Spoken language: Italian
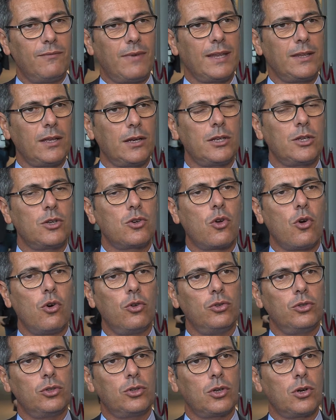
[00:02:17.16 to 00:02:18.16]
vadano
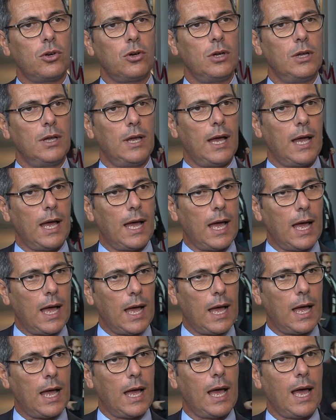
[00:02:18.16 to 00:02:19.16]
incontro
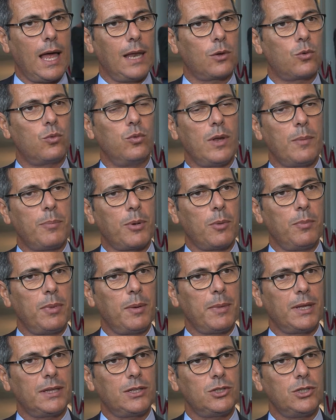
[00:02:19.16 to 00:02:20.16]
a alcune
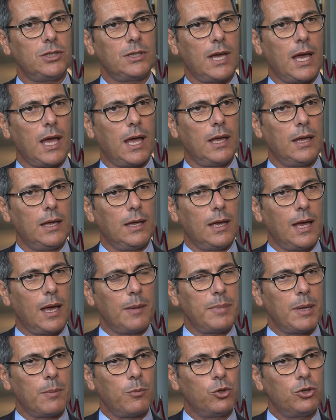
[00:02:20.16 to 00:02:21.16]
problematicità.
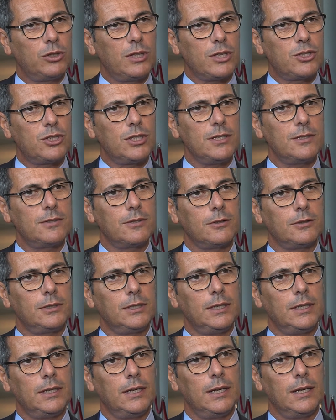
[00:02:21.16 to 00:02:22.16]
Abbiamo deciso
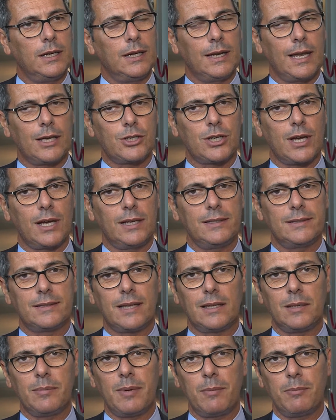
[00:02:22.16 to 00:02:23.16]
di lasciare agli
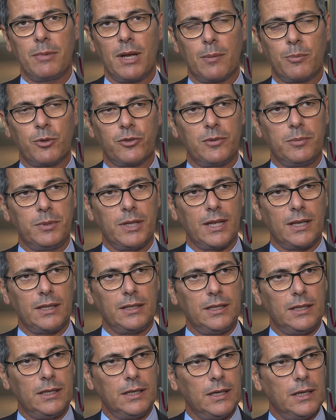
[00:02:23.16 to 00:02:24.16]
Stati membri la possibilità
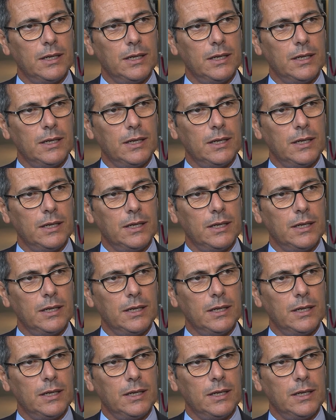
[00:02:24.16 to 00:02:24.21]
di